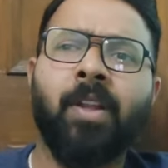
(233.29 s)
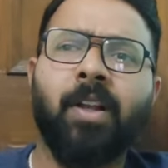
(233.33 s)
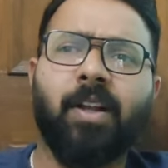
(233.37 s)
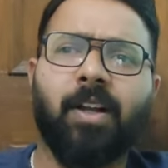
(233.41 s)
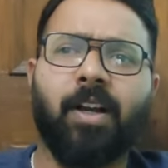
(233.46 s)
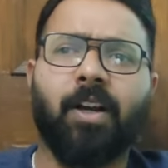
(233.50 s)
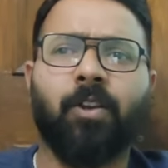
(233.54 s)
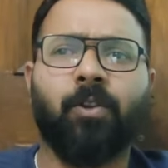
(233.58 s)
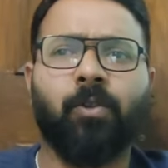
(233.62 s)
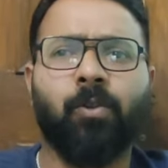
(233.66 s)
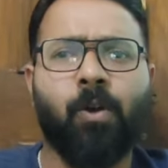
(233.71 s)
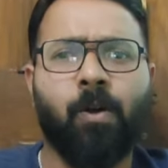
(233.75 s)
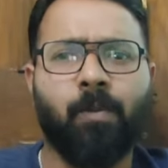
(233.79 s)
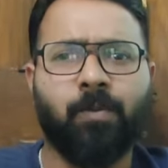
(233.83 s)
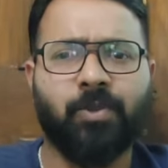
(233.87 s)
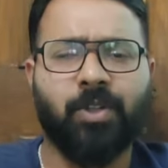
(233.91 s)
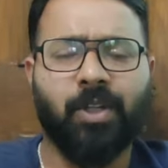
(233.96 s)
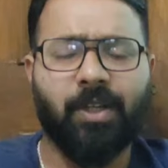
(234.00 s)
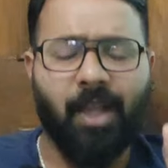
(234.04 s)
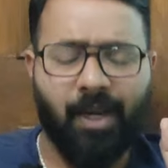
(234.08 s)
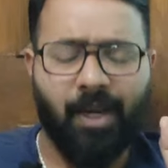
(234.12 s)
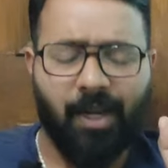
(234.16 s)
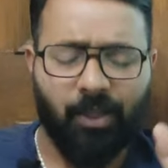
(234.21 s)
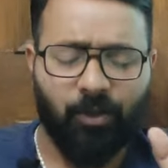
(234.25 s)
कर दो
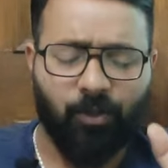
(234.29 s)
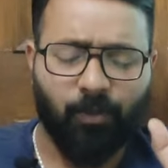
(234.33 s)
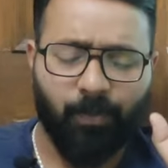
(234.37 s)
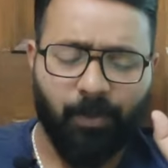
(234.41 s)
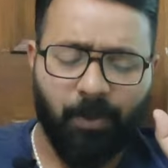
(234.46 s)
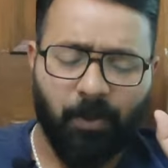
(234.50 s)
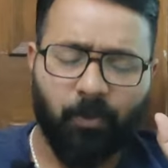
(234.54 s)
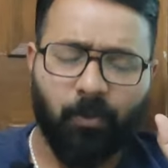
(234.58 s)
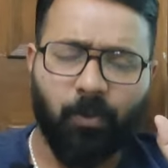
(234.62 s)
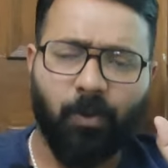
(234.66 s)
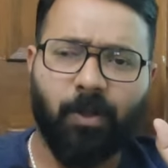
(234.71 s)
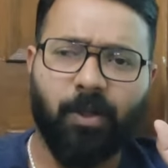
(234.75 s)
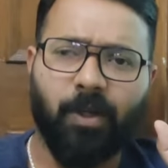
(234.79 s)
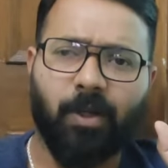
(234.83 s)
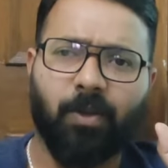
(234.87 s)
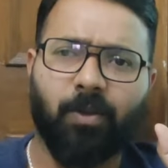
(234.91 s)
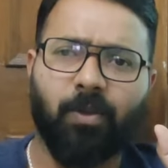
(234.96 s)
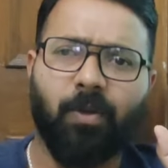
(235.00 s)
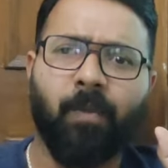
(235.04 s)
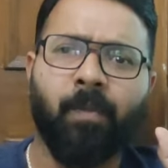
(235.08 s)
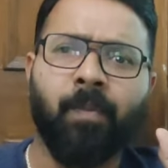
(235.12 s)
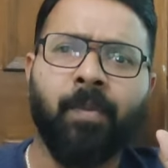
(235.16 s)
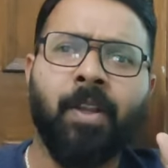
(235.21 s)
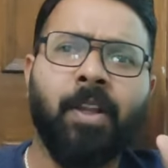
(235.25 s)
ऑप्शन आ रहा है तो बिल्कुल कर
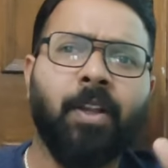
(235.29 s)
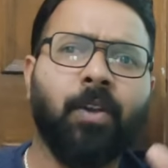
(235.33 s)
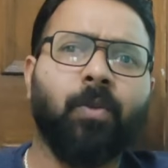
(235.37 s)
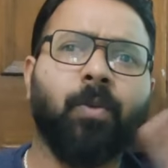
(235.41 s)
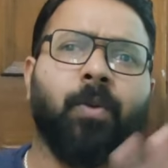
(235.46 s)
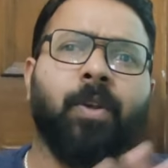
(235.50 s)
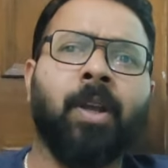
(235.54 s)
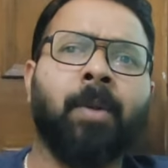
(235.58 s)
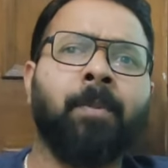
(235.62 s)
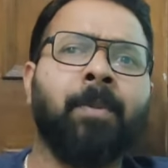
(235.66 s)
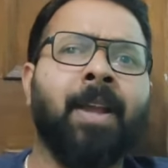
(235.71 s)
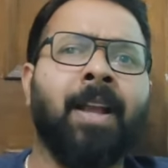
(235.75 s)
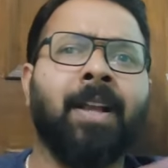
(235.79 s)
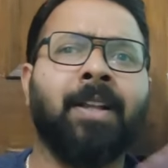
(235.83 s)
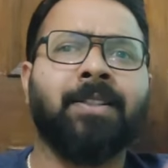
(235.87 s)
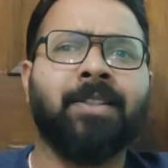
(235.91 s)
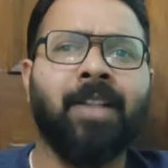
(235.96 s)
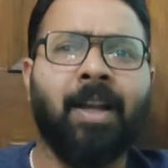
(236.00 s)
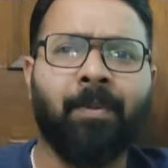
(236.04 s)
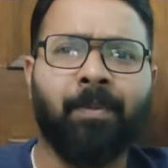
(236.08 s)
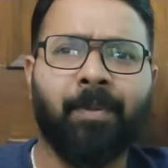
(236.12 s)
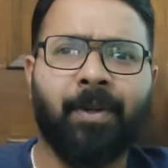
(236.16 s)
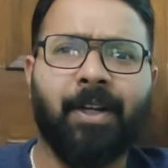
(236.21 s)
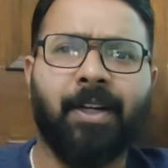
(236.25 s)
दो क्योंकि अभी
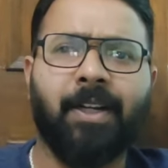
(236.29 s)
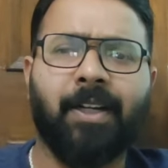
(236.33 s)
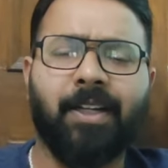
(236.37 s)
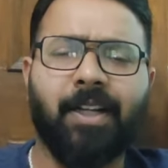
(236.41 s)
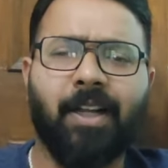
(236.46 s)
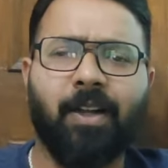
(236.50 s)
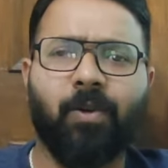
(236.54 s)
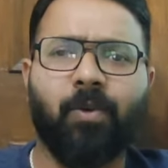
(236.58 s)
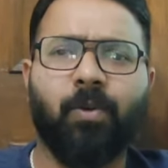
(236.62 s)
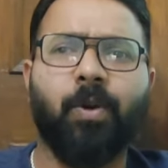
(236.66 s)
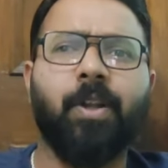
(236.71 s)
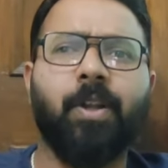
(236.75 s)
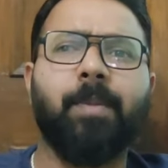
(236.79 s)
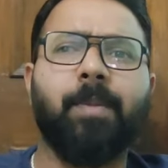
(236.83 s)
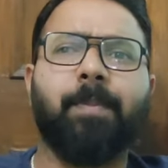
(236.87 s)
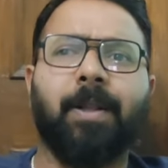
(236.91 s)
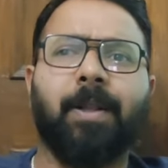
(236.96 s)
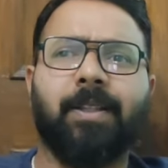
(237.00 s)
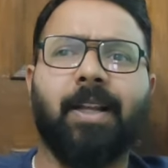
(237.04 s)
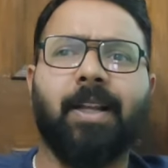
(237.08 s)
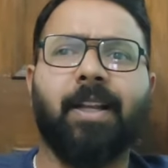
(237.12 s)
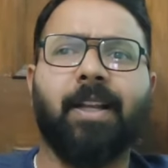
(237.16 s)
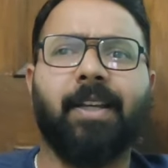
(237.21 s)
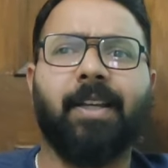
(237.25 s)
एग्जाम डेट का कोई
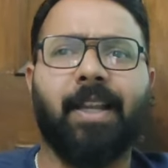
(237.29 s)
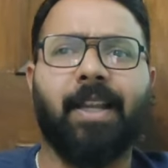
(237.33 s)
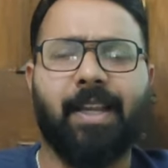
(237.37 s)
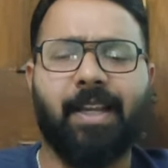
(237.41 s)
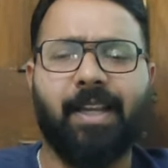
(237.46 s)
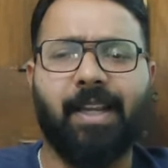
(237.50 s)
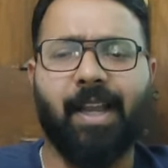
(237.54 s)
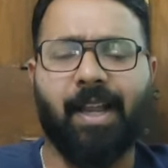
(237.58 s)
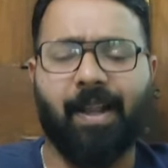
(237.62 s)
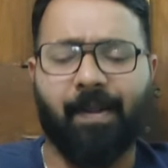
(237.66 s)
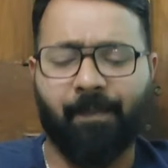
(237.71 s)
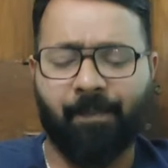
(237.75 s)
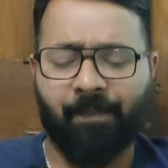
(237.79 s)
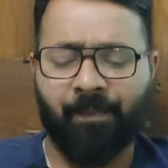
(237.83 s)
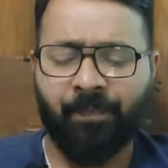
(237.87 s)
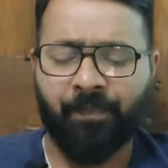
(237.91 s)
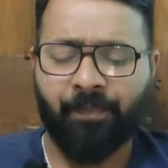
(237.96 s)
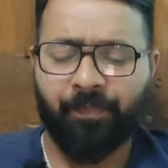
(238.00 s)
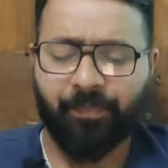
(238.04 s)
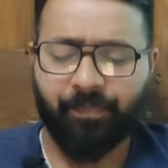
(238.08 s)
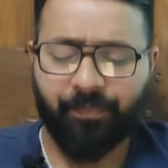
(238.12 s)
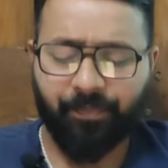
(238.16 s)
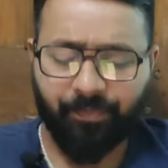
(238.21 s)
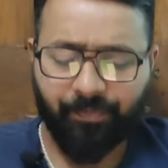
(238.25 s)
पता नहीं है
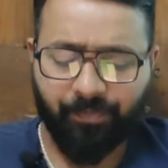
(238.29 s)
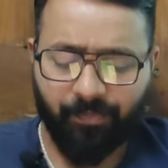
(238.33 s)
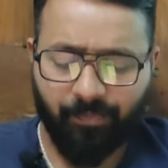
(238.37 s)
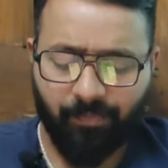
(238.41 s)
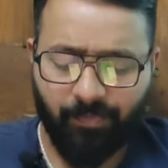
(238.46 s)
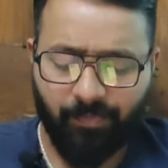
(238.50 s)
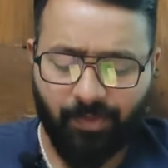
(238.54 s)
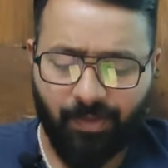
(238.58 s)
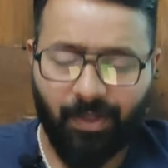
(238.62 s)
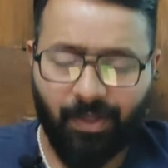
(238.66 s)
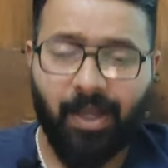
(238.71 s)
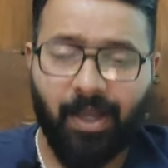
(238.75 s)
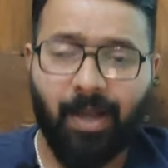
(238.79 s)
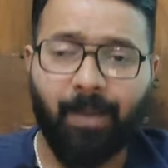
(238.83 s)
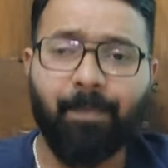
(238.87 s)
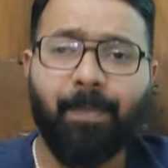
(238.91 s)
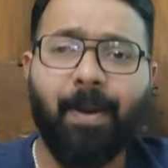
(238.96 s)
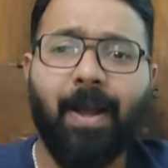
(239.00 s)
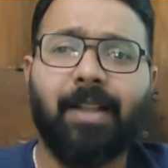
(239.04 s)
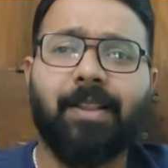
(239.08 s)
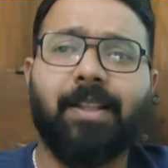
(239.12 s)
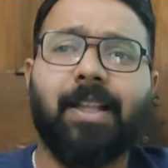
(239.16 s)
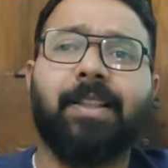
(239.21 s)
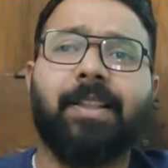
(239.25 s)
अब
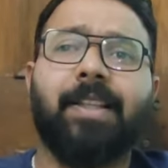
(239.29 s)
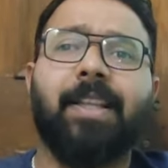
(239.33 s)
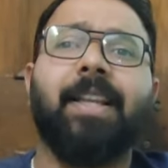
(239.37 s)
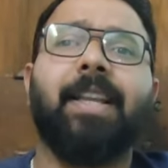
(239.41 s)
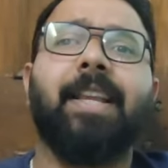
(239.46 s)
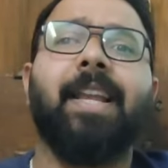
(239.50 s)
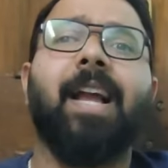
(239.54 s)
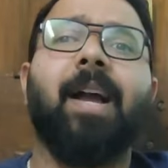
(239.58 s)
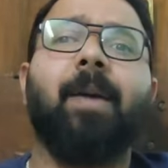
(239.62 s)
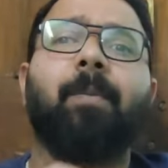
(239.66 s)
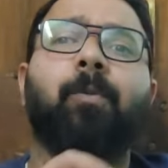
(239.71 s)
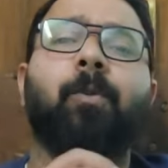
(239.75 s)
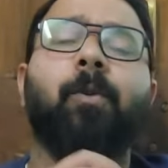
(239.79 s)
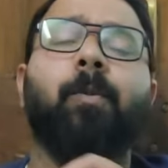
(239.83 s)
बात आती है कि